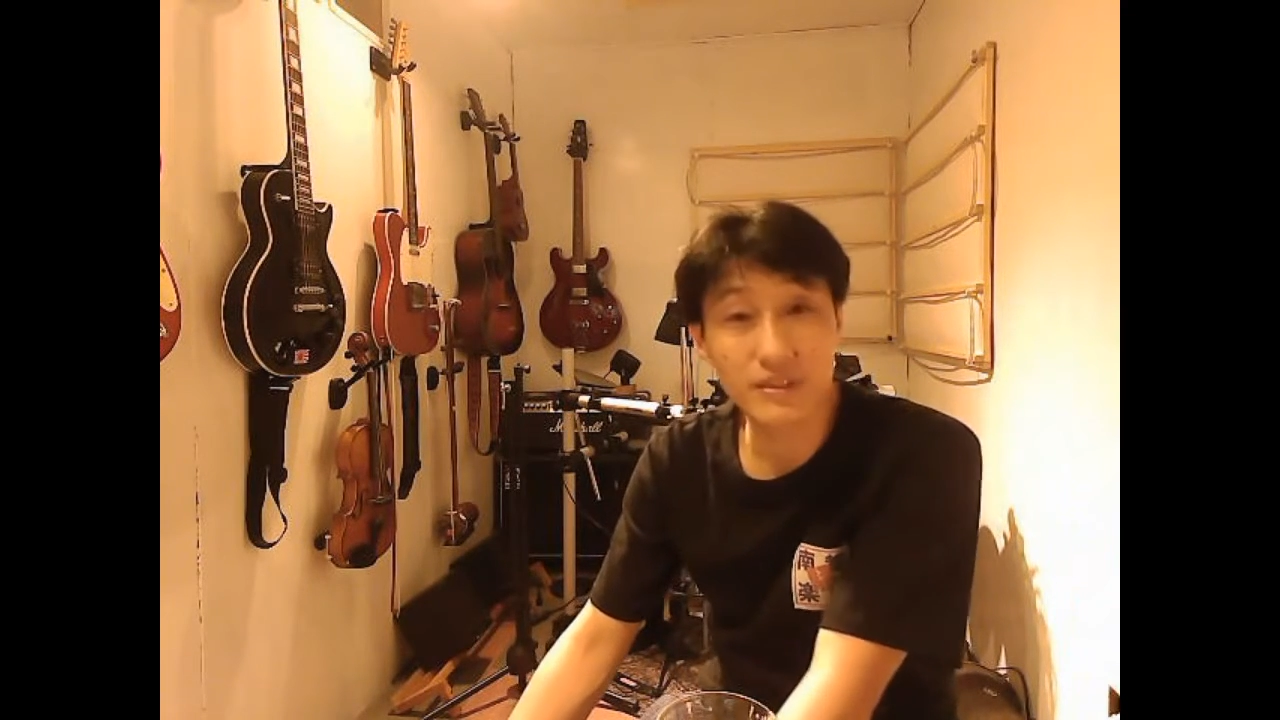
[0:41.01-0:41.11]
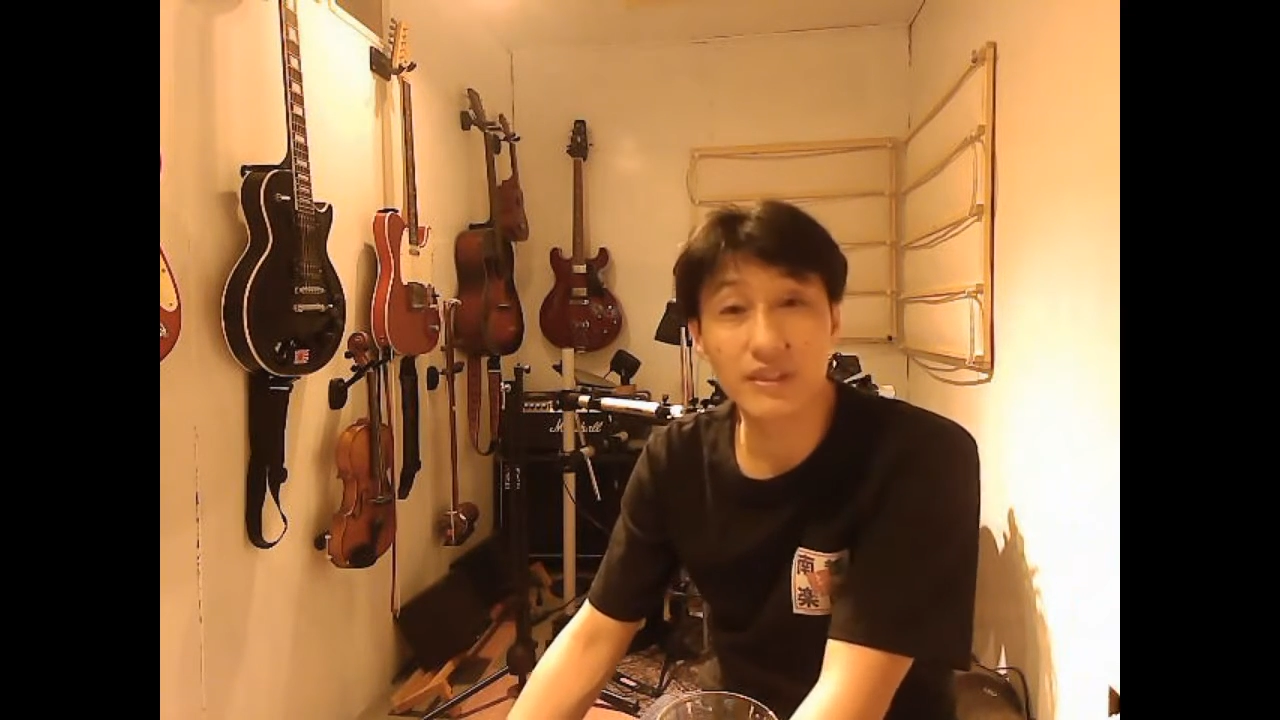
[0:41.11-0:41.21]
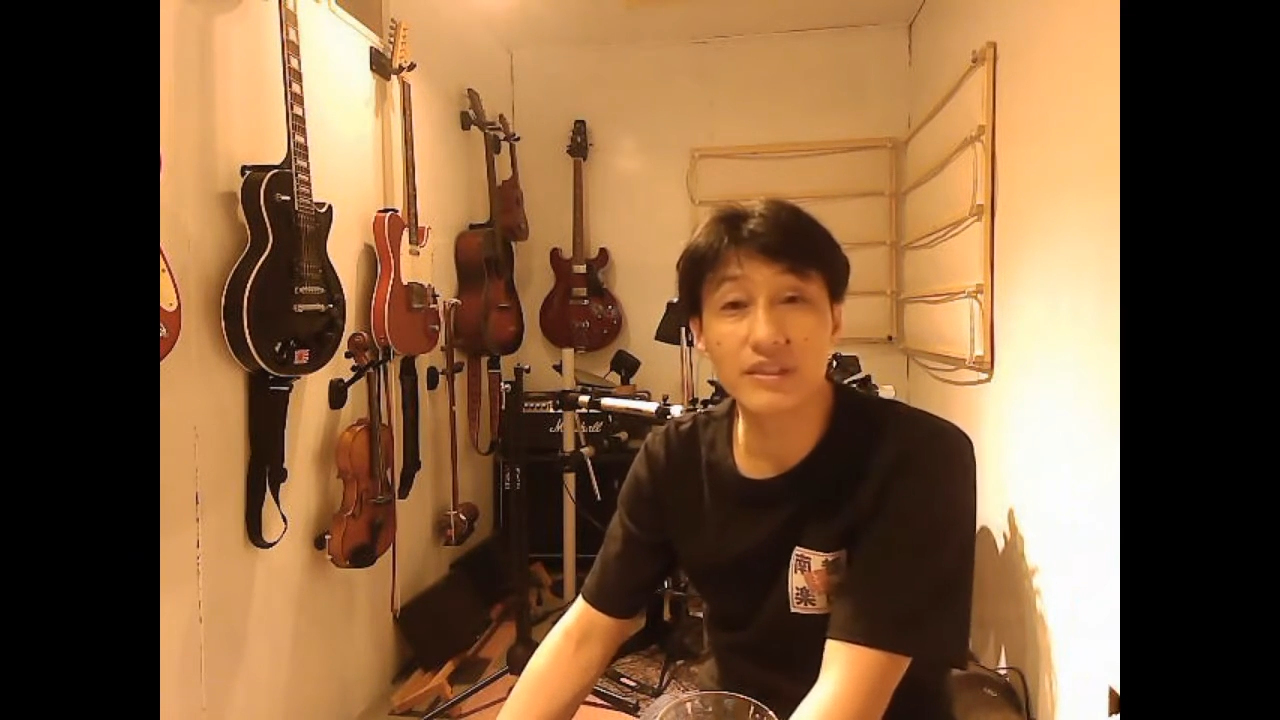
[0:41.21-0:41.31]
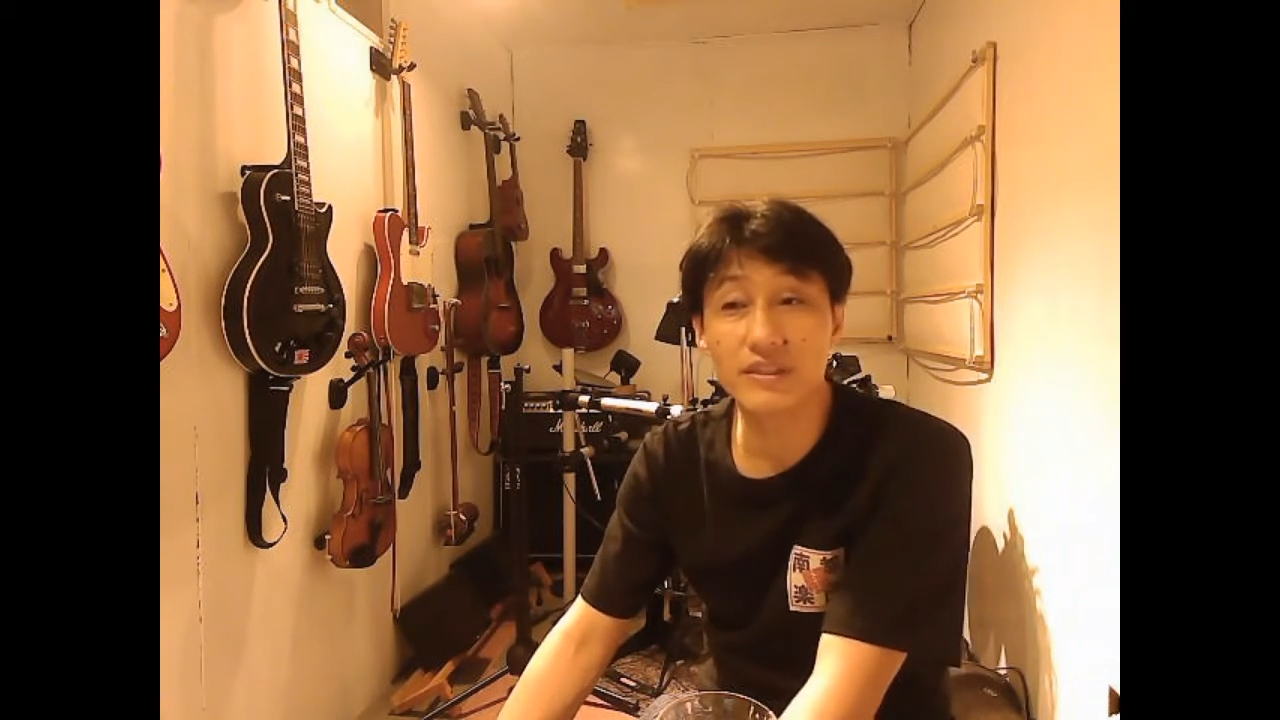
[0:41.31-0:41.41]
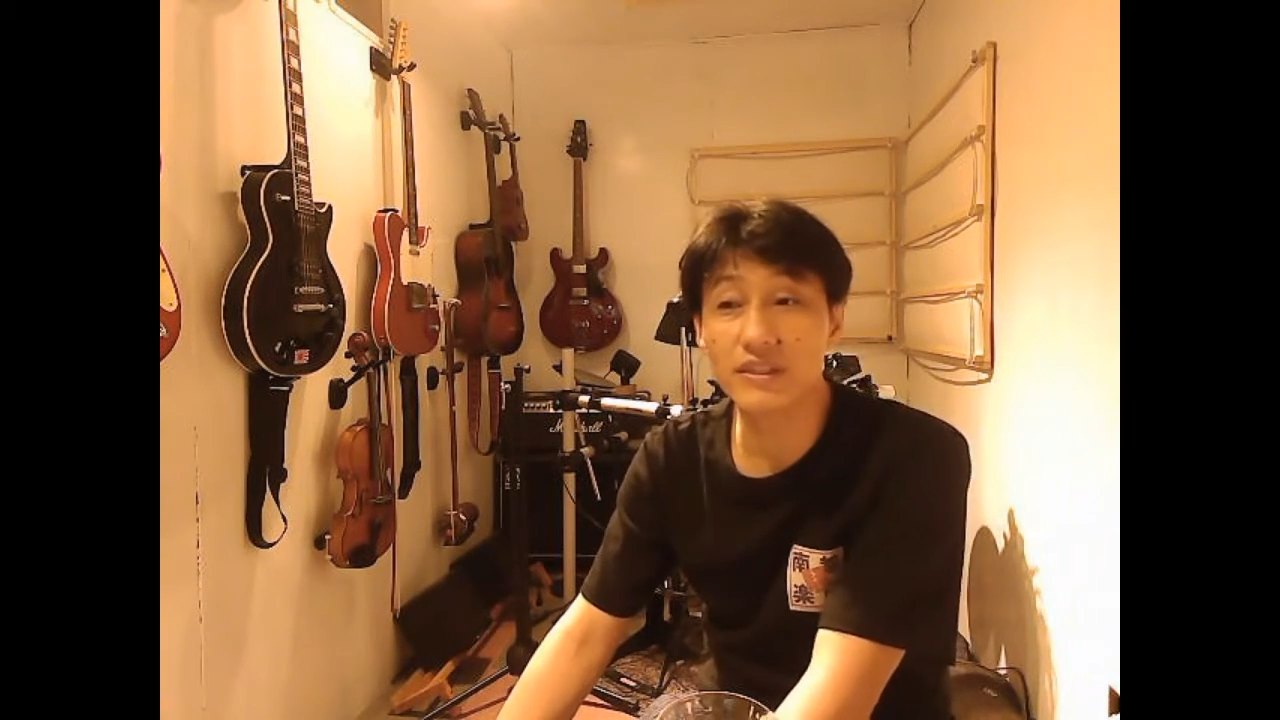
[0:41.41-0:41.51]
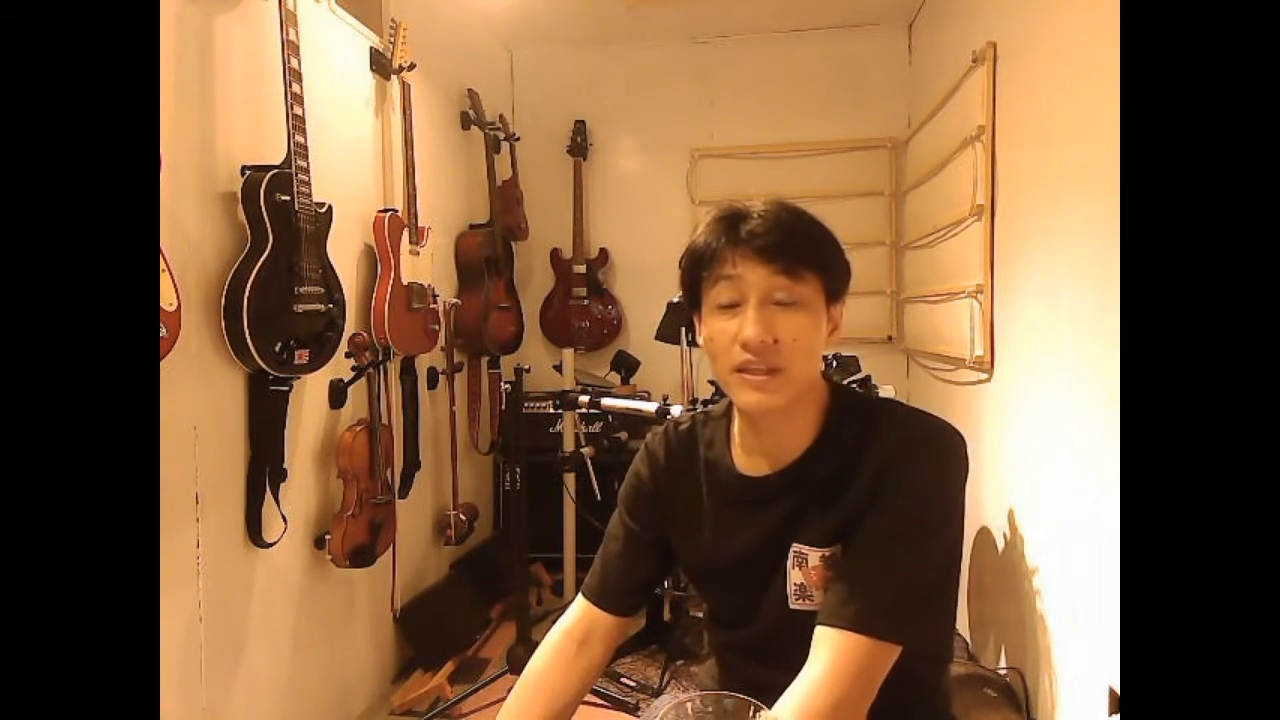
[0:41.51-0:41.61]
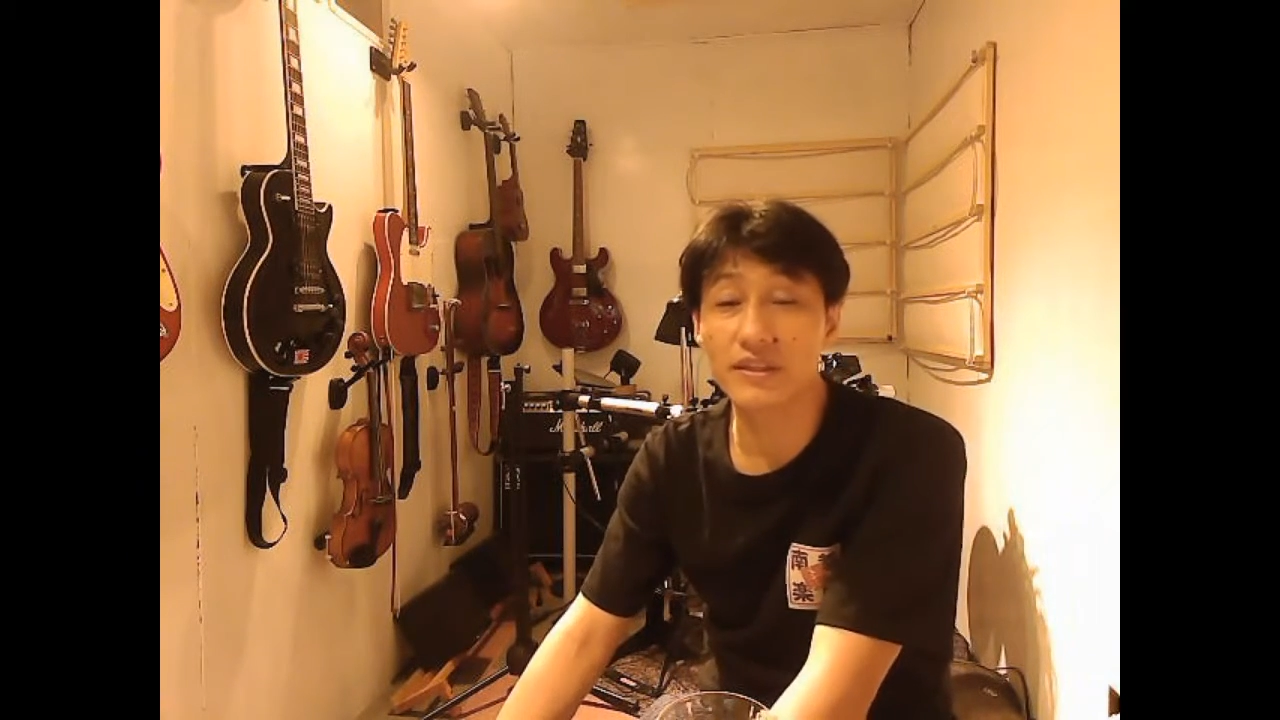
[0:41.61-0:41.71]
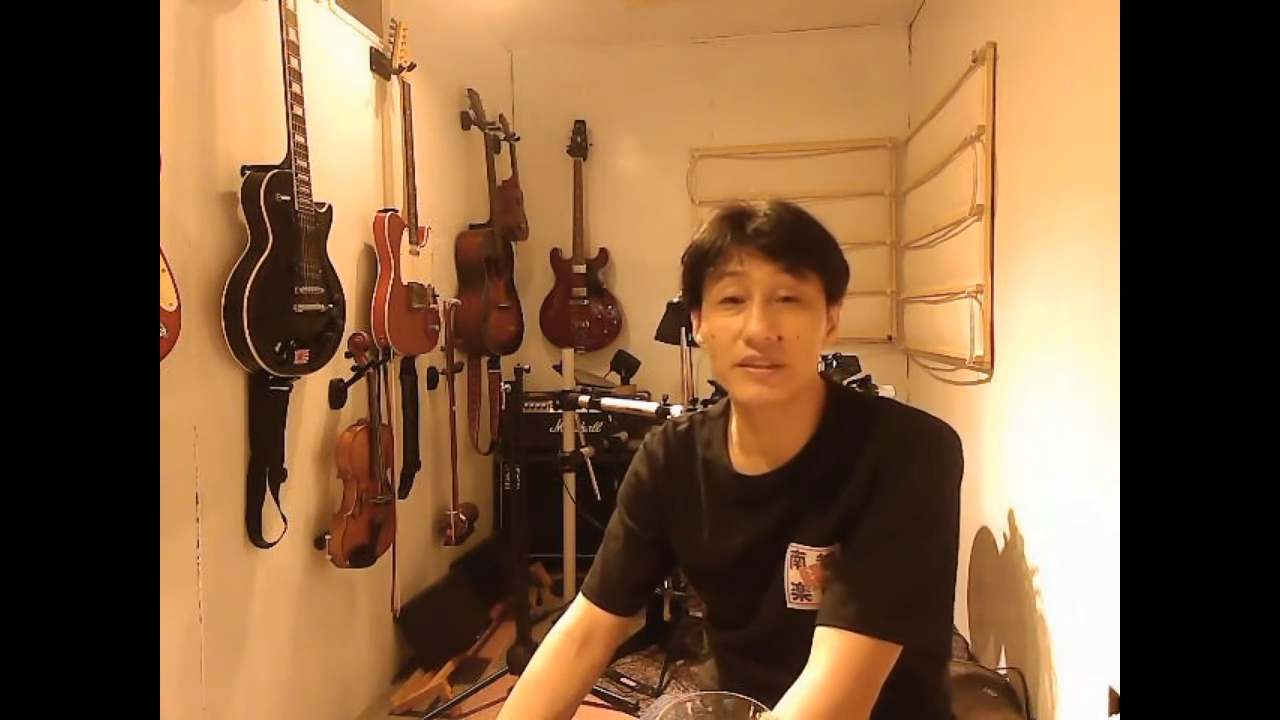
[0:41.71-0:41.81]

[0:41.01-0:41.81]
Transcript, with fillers: て聞いてたん